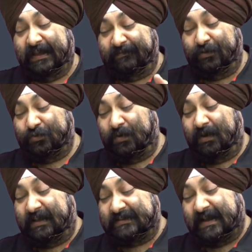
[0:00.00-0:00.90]
इवन दो
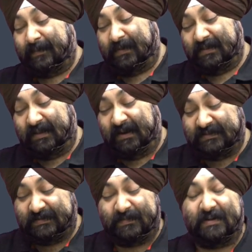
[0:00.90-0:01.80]
एग्जाम के अंदर हर
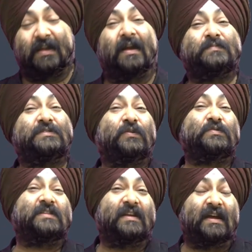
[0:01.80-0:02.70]
सब्जेक्ट के एम
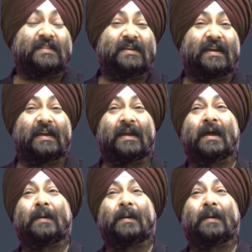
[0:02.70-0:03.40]
नहीं आते हैं